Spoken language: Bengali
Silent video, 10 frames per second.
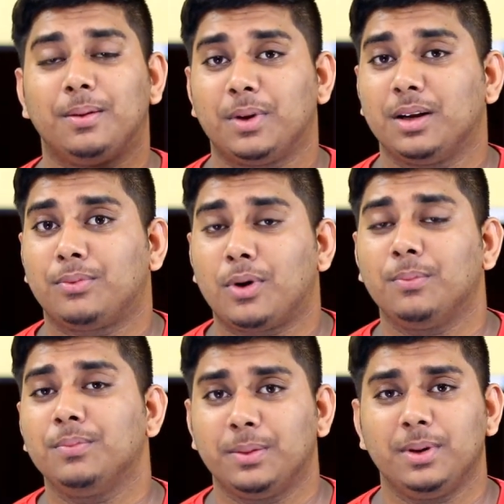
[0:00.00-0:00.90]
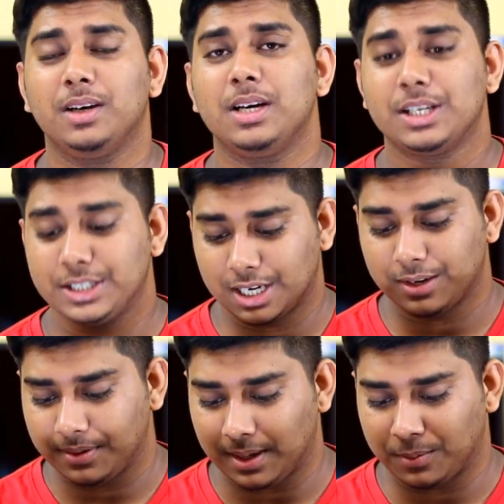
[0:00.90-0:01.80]
মানে ফর্ম দেবে
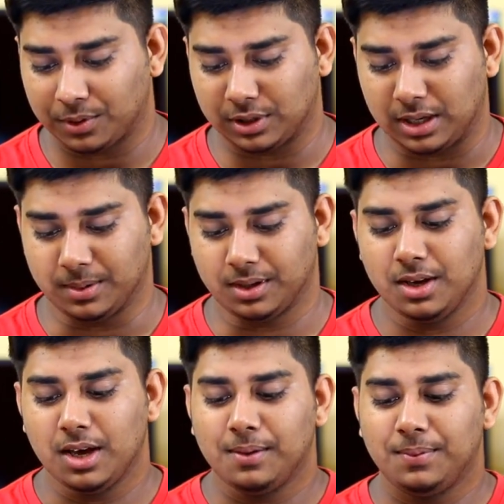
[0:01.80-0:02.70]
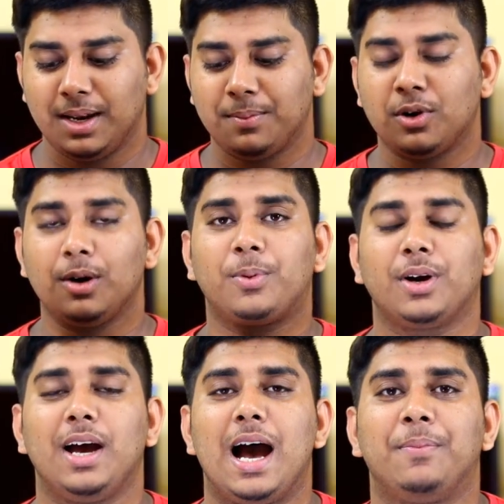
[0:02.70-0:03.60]
সেটাকে ফিল আপ করতে হবে ফিল আপ করার
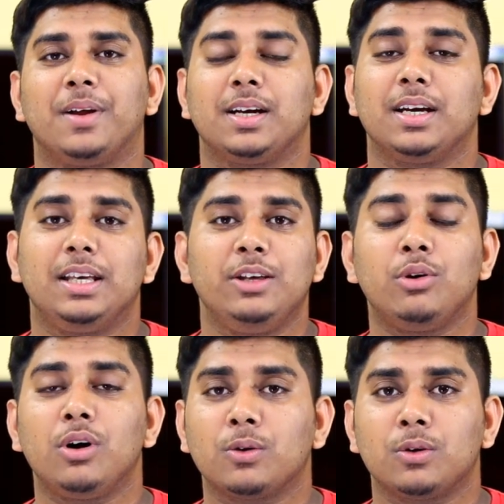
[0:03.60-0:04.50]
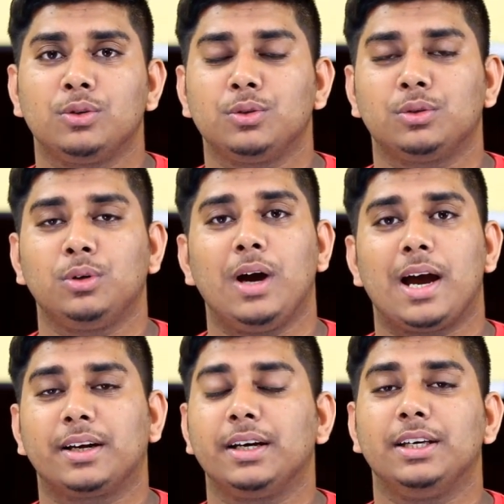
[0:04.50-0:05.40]
পরে আপনাকে একটা কিউআর কোডযুক্ত
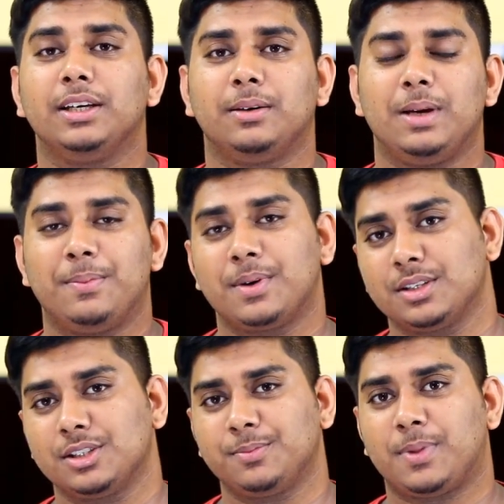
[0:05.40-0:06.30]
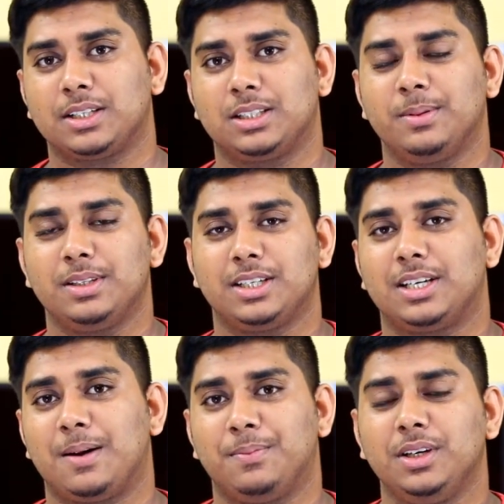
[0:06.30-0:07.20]
একটা এমার্জেন্সি পাস দেবে
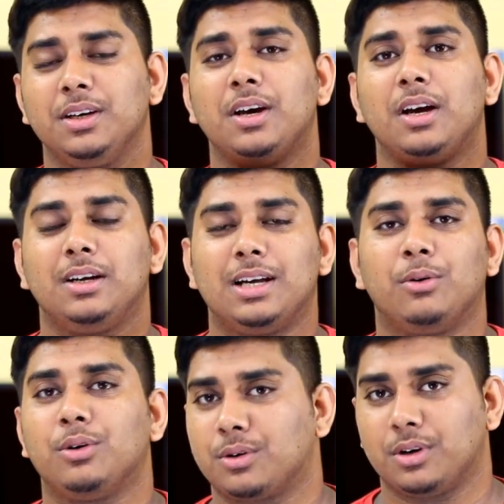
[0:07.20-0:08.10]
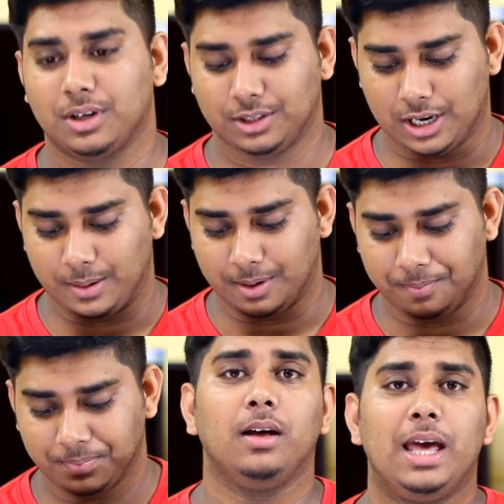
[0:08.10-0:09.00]
যেটা আপনি ডাউনলোড করে নিতে হবে
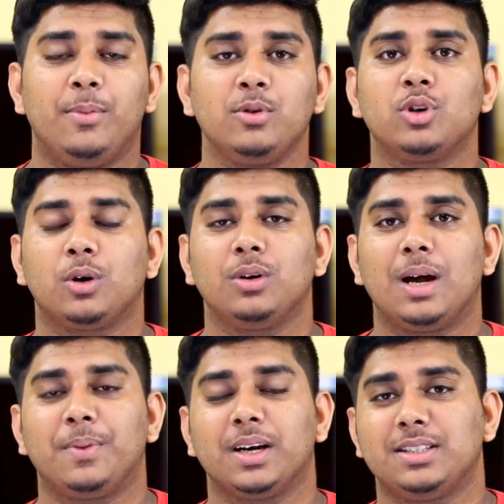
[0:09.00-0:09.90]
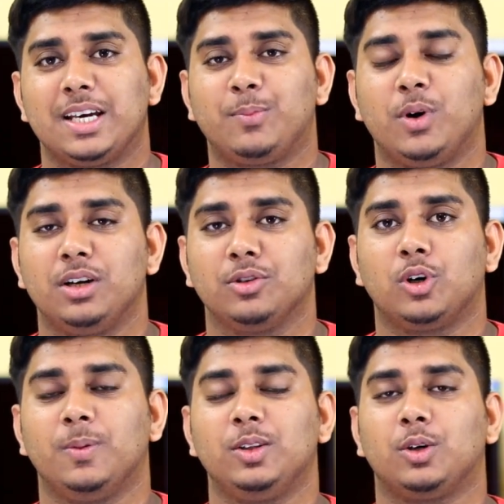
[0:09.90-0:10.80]
এবং যখন আপনাকে চেক পয়েন্টে
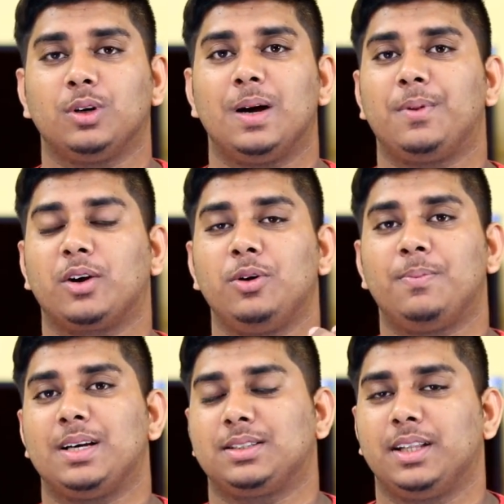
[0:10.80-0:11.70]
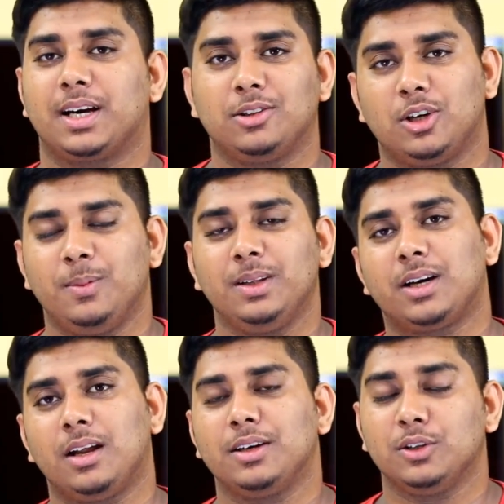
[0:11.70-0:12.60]
ধরবে তখন আপনাকে ওই পাসটা দেখাতে হবে
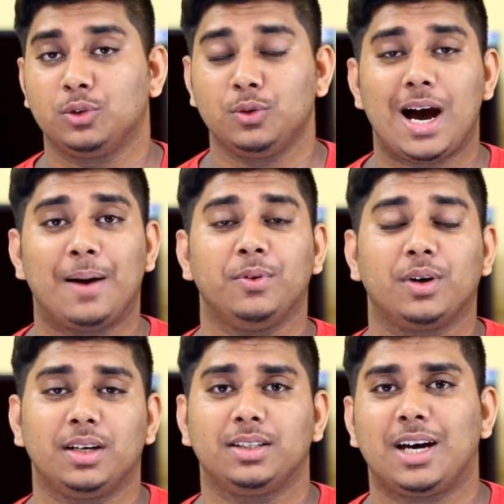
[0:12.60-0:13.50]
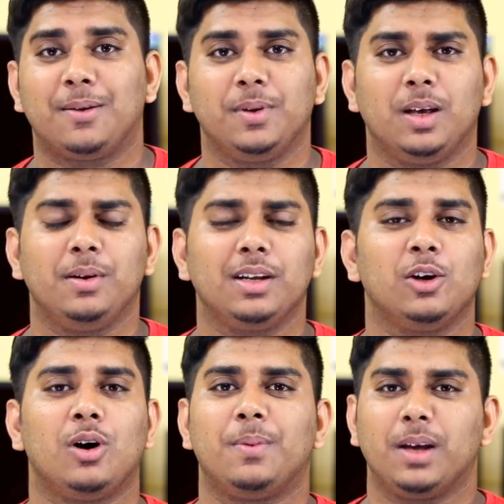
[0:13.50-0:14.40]
তাহলে কিন্তু আপনি ওখানে ছাড় পেয়ে যাবেন
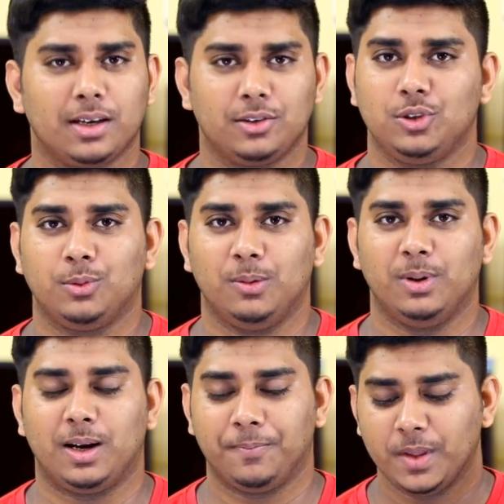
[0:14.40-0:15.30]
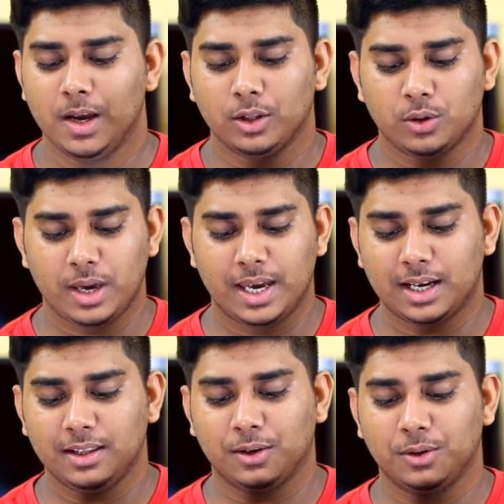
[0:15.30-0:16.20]
কেউ আপনাকে কিছুই বলবে না তো
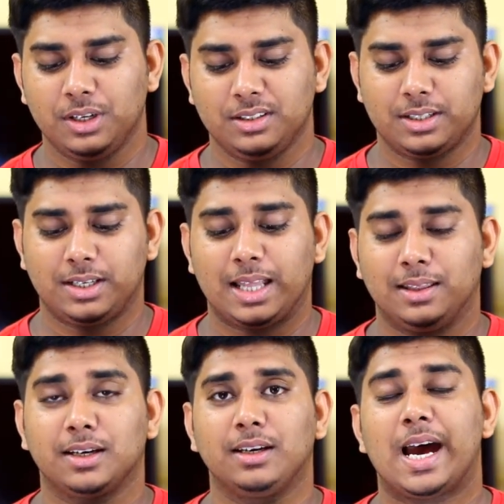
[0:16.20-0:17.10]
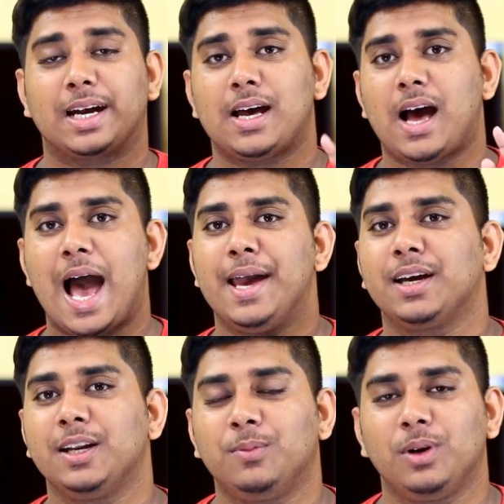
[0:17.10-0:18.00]
এখানে দেখুন নিচের ডান দিকে একটা আই
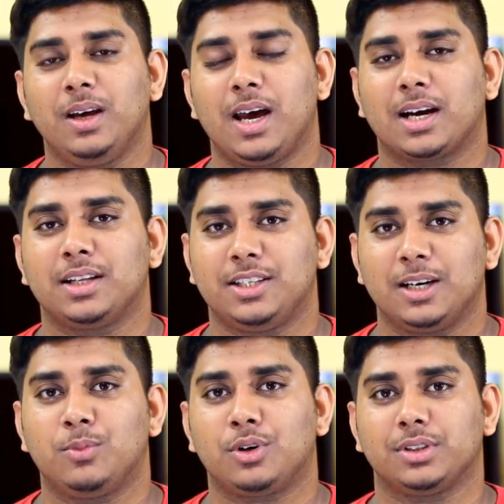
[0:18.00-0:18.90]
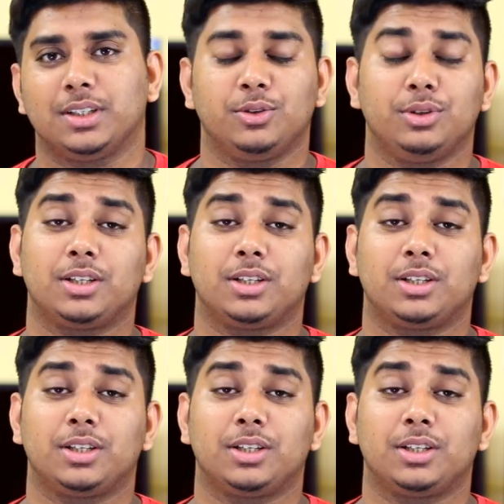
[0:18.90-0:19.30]
এগ্রি বলে একটা চেক বক্স আছে ওই